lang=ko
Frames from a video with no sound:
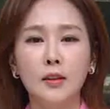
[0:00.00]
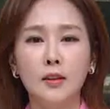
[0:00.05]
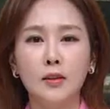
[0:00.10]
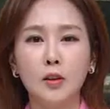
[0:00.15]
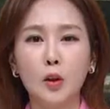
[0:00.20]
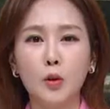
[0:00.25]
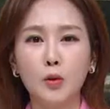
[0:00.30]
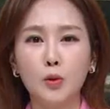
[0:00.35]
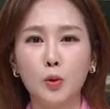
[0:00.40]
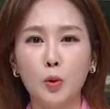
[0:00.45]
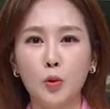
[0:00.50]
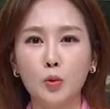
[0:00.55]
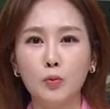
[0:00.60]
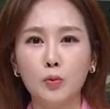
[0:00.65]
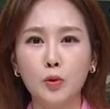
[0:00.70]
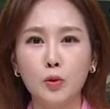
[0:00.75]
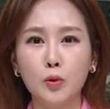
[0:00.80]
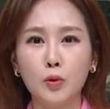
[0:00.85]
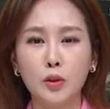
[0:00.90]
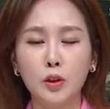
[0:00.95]
서울
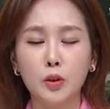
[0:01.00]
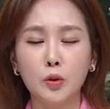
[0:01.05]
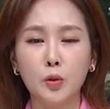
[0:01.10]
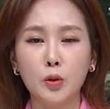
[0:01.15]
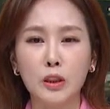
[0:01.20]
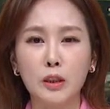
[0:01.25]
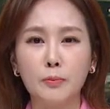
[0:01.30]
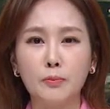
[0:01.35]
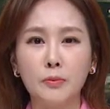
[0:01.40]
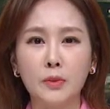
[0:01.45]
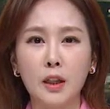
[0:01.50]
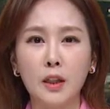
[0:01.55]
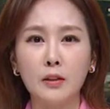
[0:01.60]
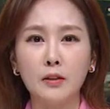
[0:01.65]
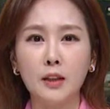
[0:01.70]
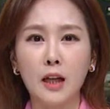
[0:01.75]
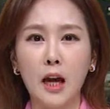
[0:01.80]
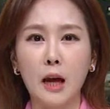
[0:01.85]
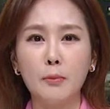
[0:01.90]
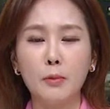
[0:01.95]
동부구치소
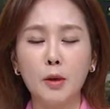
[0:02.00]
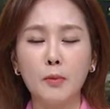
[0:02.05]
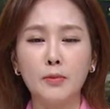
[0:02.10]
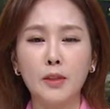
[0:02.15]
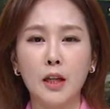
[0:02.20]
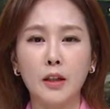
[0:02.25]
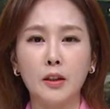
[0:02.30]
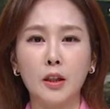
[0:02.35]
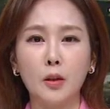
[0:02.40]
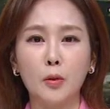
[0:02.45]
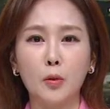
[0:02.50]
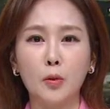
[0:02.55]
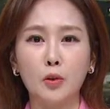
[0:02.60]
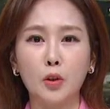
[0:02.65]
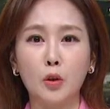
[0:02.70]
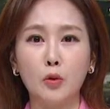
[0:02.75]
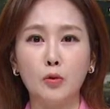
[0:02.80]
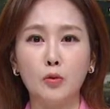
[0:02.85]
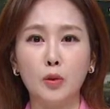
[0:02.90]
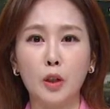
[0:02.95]
집단 감염 사태로
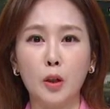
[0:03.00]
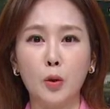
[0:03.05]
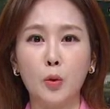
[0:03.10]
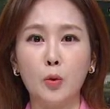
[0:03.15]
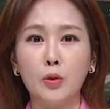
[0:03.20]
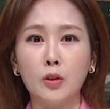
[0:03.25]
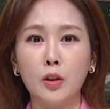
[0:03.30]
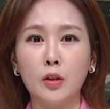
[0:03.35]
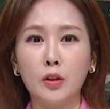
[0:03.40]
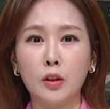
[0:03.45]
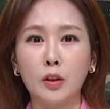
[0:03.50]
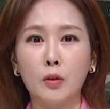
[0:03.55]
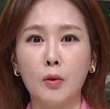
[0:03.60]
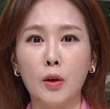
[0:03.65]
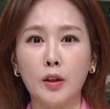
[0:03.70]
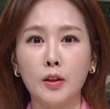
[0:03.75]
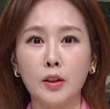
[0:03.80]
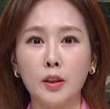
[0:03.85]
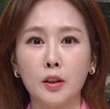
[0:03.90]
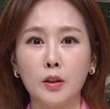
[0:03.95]
전국의
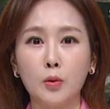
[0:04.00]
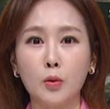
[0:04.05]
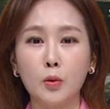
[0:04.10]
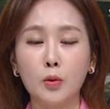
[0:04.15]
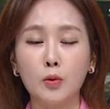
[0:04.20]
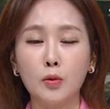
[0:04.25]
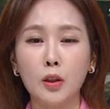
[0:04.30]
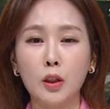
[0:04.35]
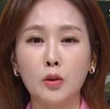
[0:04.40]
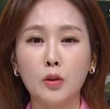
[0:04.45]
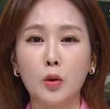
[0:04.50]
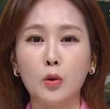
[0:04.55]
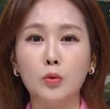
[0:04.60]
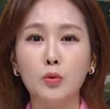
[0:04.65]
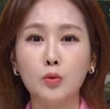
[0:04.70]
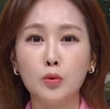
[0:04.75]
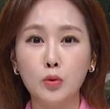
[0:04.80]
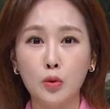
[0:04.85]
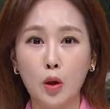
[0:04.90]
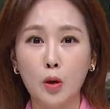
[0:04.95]
교정기관이 코로나
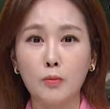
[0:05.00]
전수